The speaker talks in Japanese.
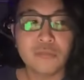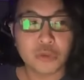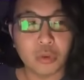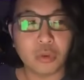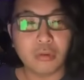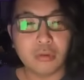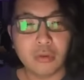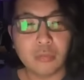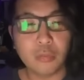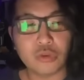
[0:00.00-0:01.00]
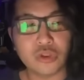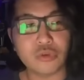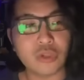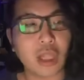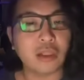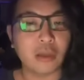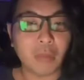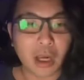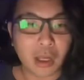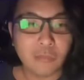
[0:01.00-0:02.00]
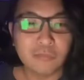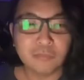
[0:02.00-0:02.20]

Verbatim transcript: そう。もう十何年前。